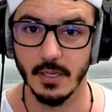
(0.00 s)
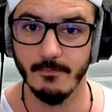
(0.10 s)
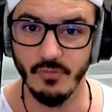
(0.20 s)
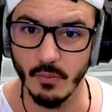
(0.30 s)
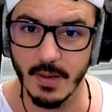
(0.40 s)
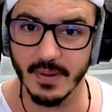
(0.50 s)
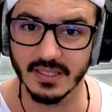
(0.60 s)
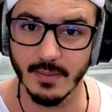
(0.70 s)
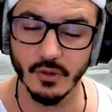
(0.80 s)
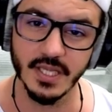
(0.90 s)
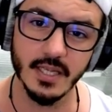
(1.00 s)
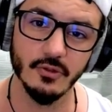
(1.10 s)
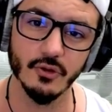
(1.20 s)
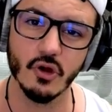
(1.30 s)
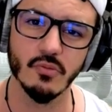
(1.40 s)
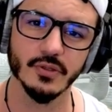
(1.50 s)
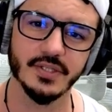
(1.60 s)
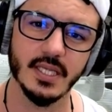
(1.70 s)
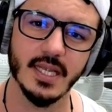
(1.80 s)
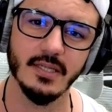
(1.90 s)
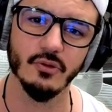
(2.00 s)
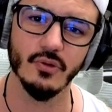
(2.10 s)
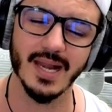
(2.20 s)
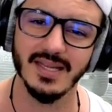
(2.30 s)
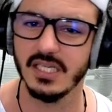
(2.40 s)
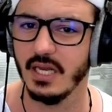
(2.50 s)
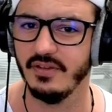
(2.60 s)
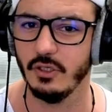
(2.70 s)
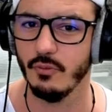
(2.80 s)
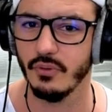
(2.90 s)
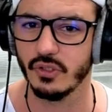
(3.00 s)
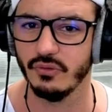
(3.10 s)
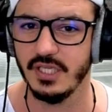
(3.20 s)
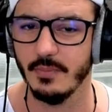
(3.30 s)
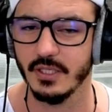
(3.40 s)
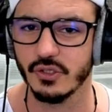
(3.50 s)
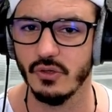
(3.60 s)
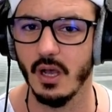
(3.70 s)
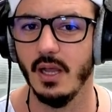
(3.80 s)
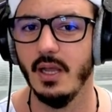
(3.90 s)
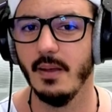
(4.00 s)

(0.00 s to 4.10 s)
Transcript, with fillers: N'oublie pas de t'abonner, de commenter et de liker la vidéo pour soutenir bien sûr.